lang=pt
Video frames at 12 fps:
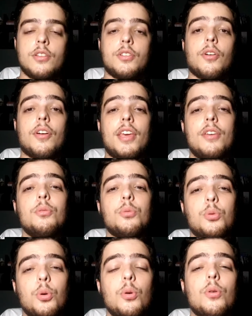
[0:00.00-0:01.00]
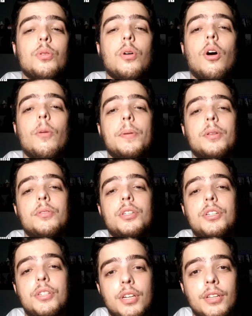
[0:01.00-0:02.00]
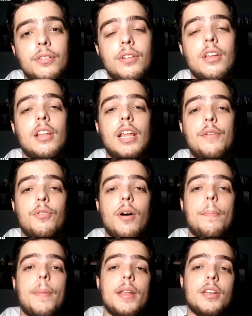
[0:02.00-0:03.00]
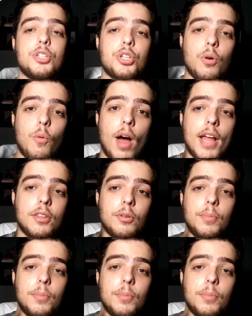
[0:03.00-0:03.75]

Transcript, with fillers: Só que em um duro golpe do destino, levou apenas 4